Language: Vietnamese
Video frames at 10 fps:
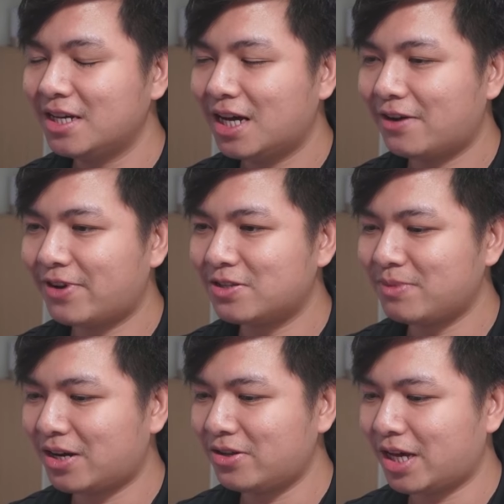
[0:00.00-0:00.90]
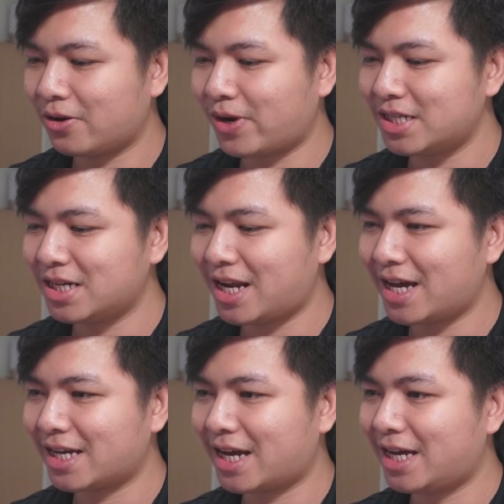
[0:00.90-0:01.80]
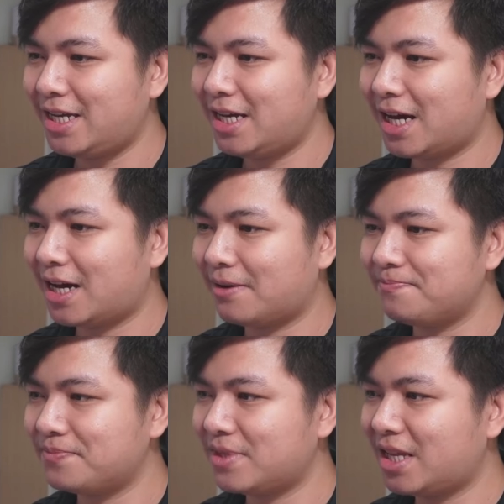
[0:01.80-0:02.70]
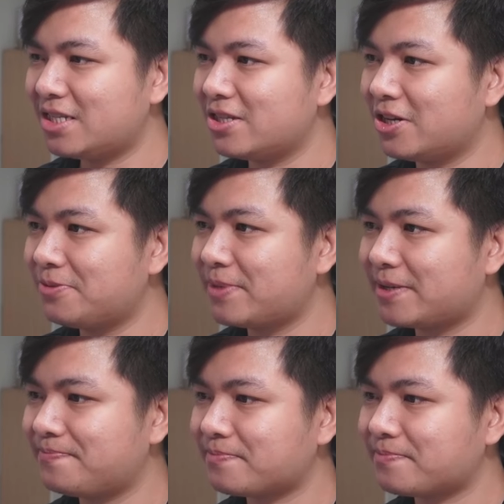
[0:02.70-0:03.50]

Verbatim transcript: à, và chúng ta có thể quay trở lại cái uh, desktop này